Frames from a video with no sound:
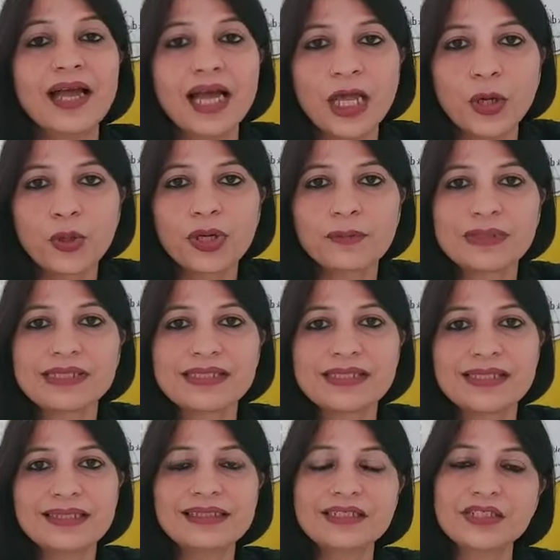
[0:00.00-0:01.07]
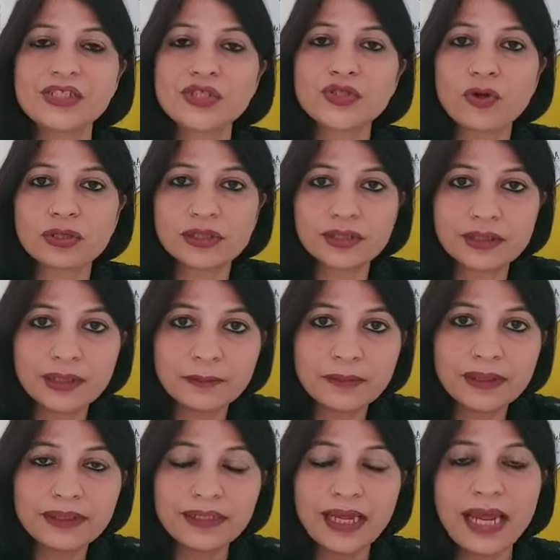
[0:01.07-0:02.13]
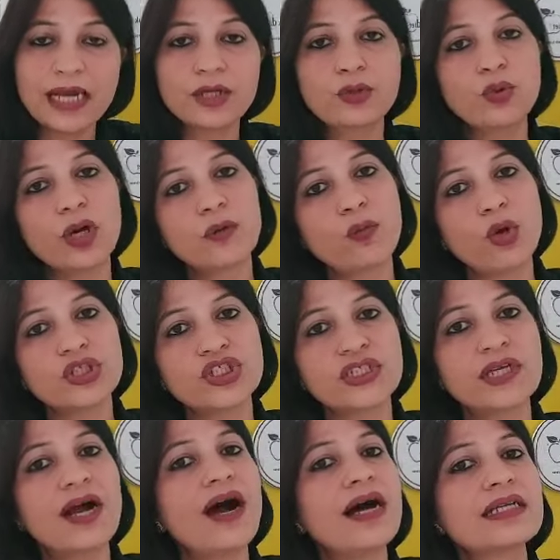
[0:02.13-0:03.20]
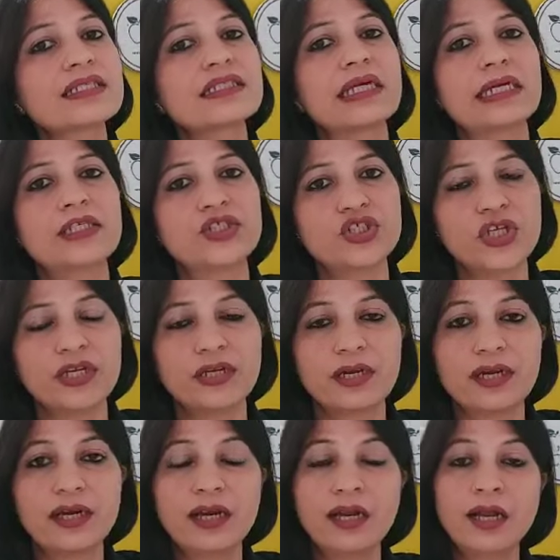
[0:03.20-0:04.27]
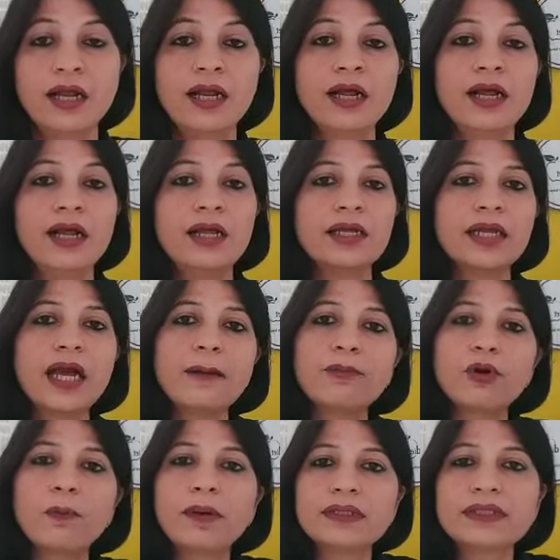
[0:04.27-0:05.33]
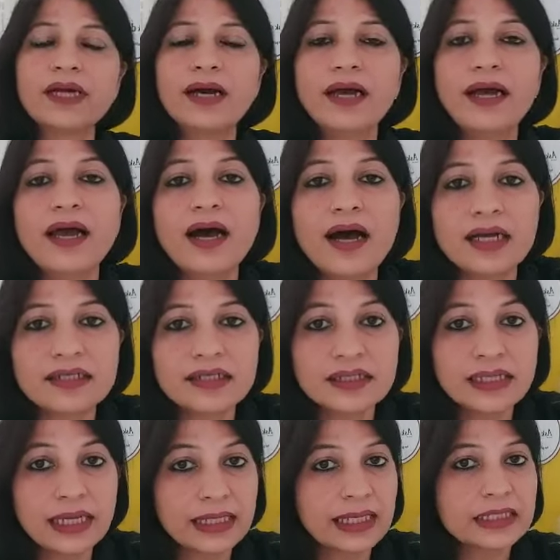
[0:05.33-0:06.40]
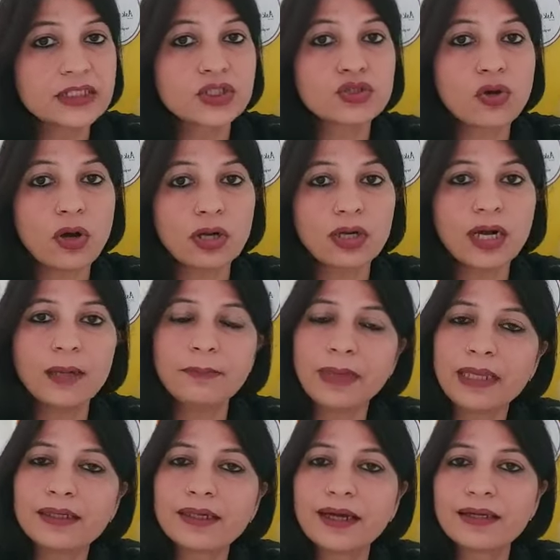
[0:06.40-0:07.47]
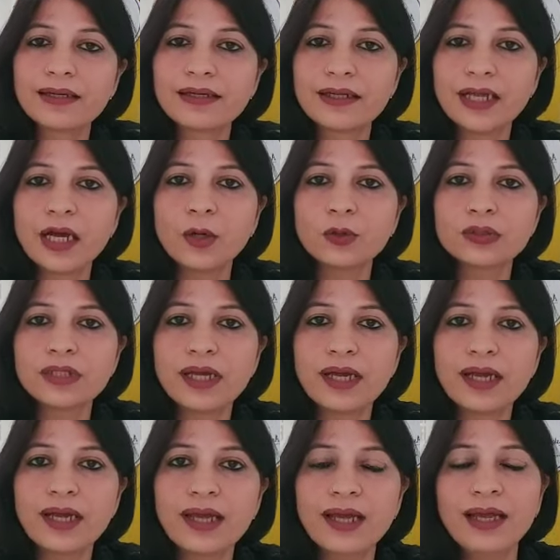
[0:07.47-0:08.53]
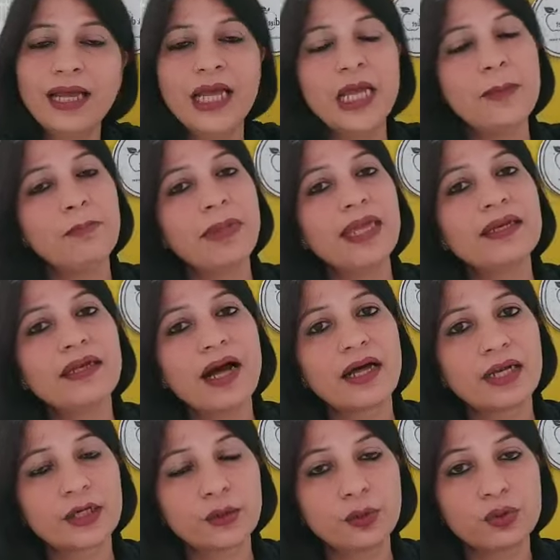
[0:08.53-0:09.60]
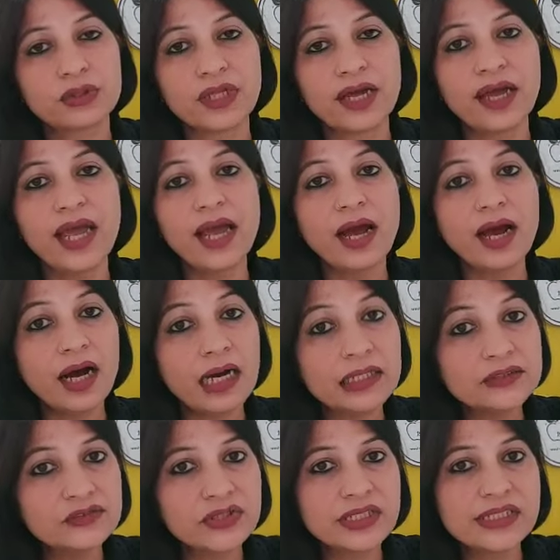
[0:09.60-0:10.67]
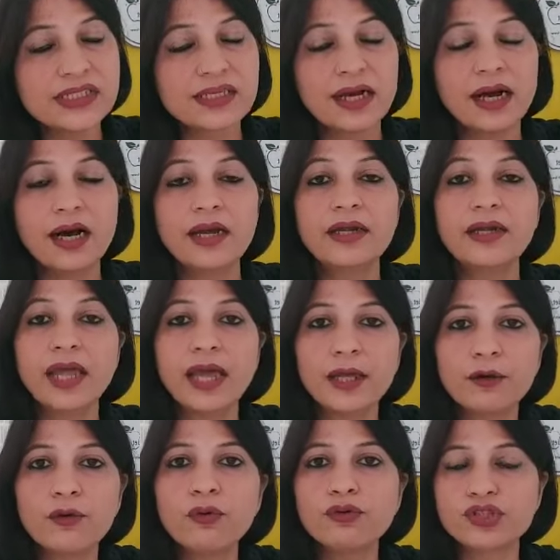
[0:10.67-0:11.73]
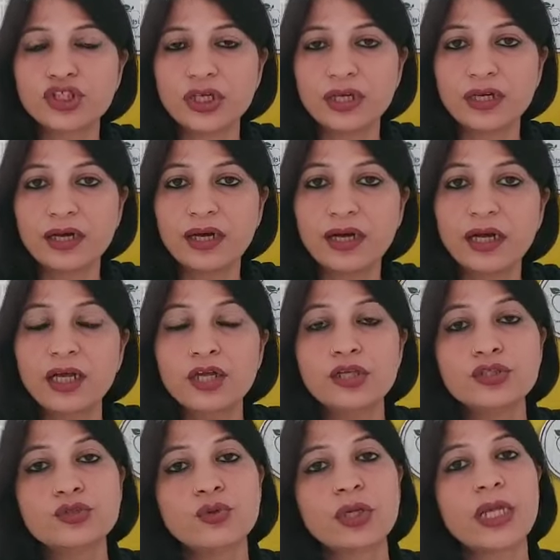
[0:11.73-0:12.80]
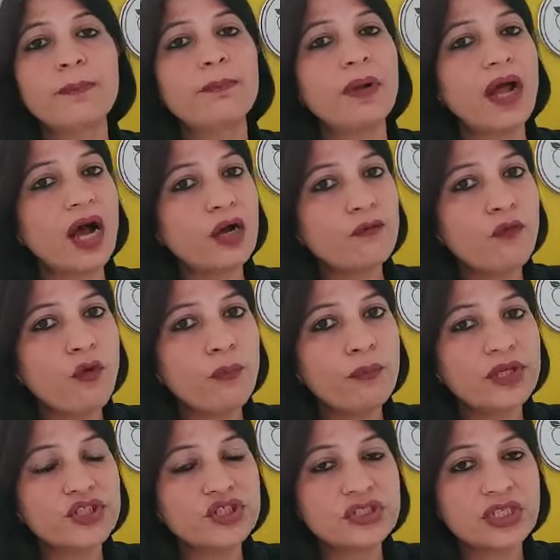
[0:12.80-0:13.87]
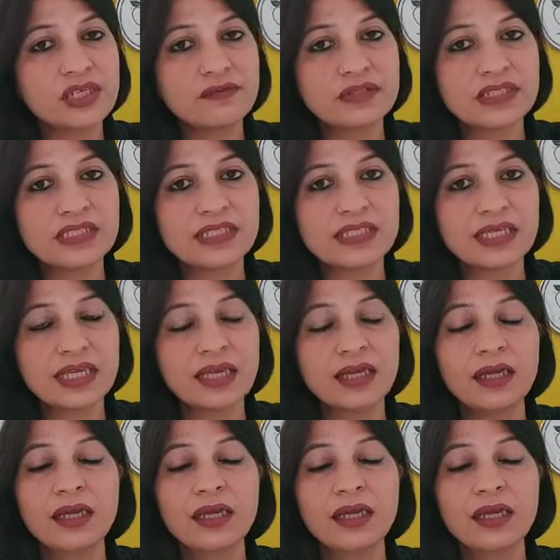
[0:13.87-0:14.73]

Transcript: हेलो नमस्ते दिस इज़ डॉक्टर रमन एंड यू आर वाचिंग आस्क डाइट चैनल क्या आपको पता है हार्ट अटैक एंड स्ट्रोक का मेन कारण क्या होता है मेन कारण होता है आर्टरीज का नैरो हो जाना जो कि प्लाक फॉर्मेशन की वजह से